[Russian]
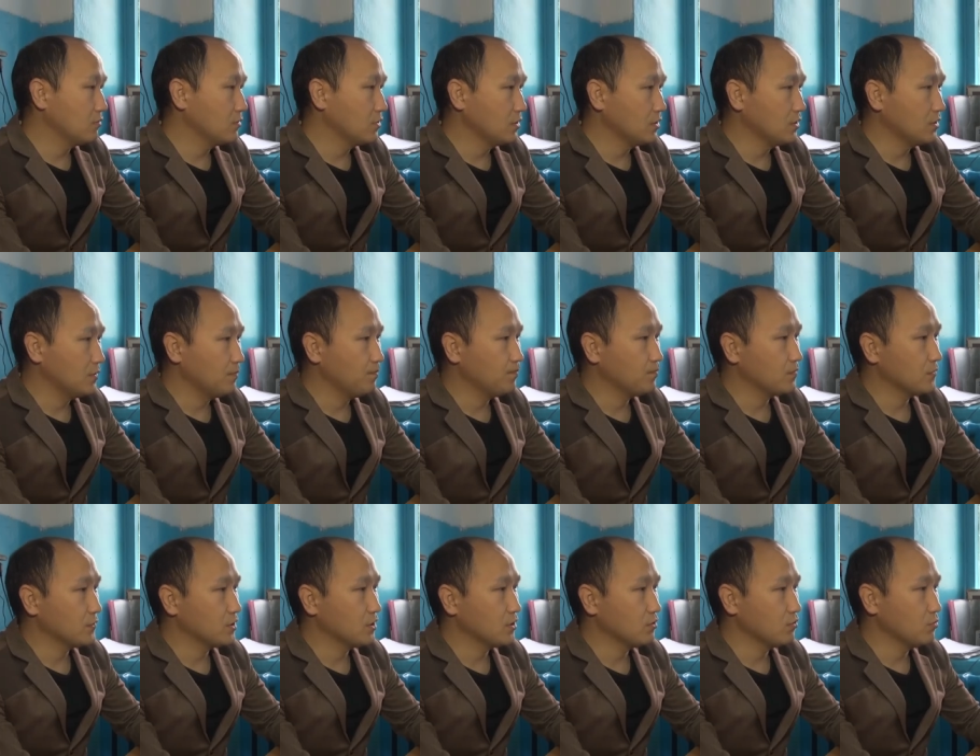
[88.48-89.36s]
мы
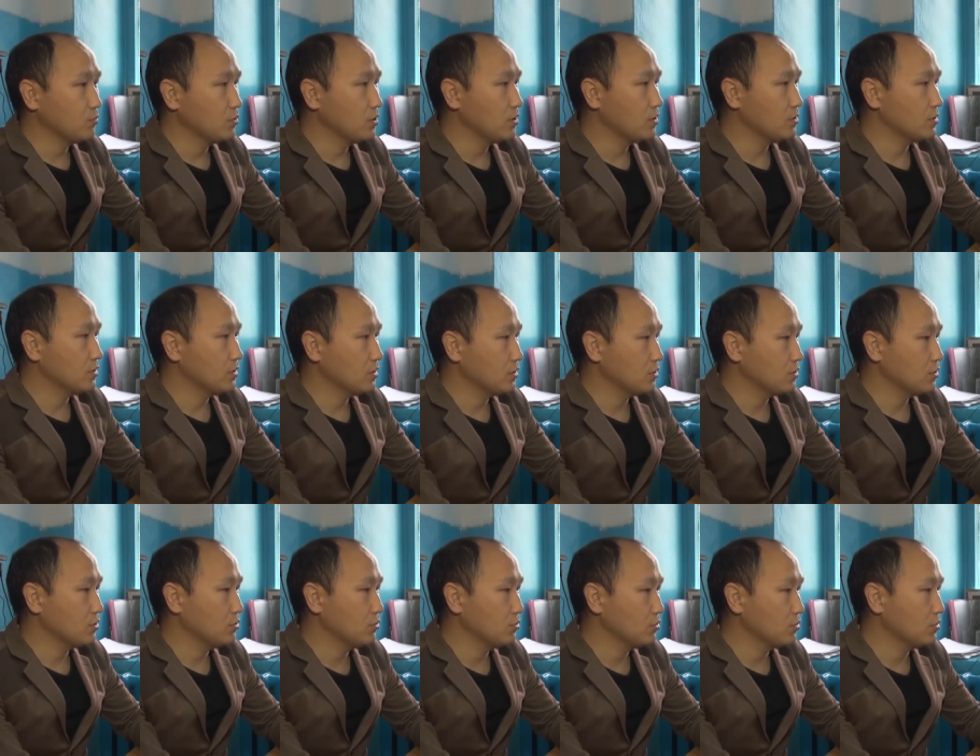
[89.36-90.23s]
задумались
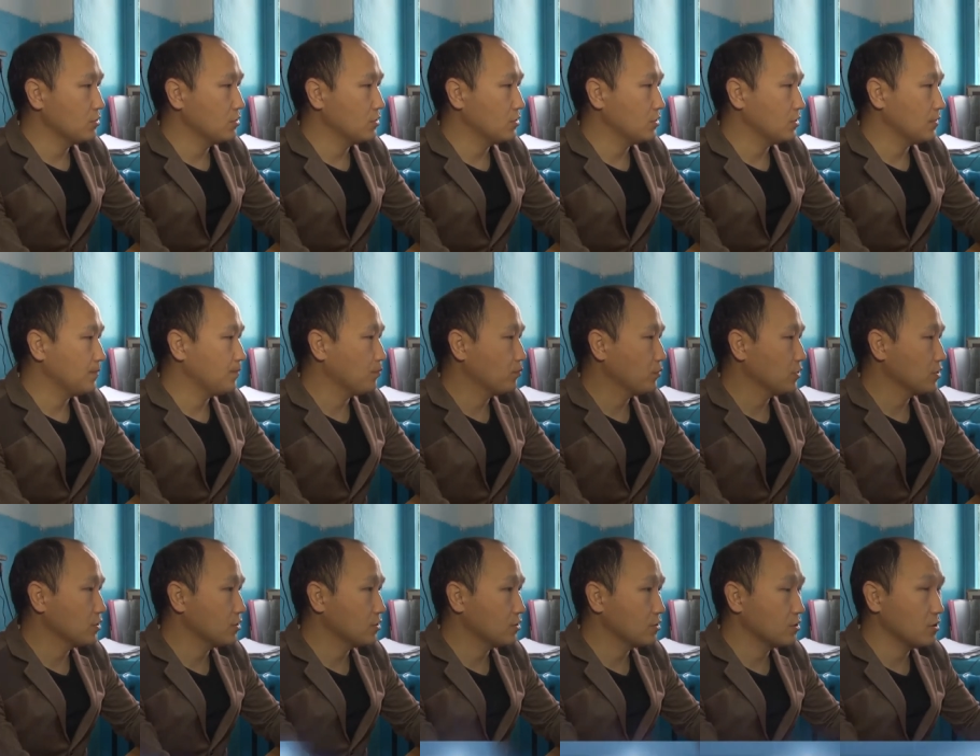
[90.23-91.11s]
насчет э,
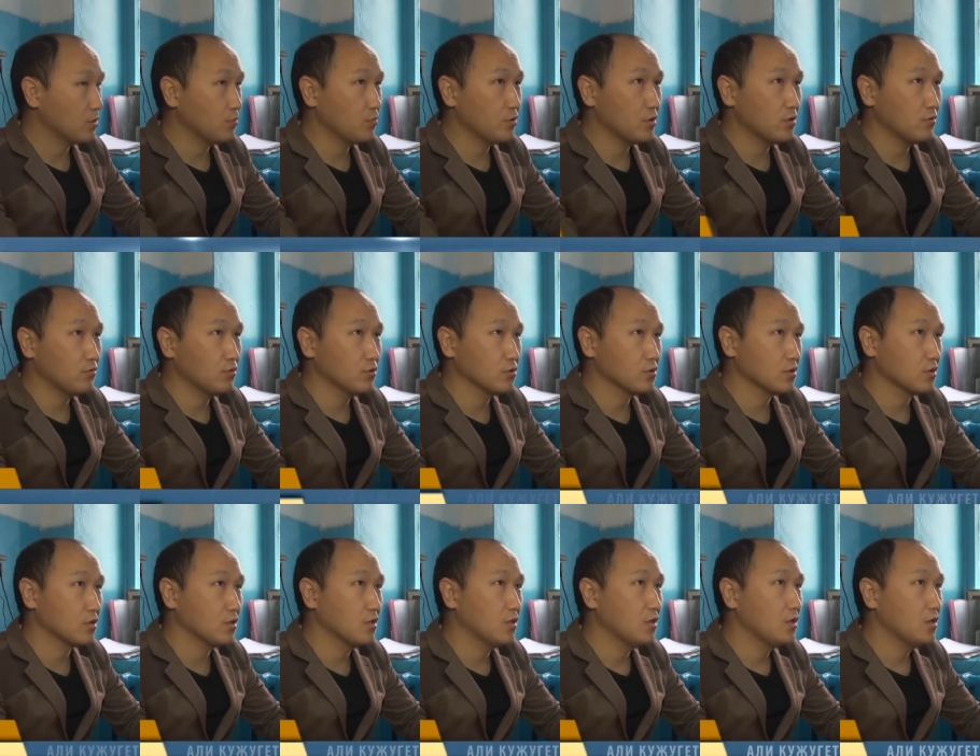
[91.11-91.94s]
пассажироперевозок.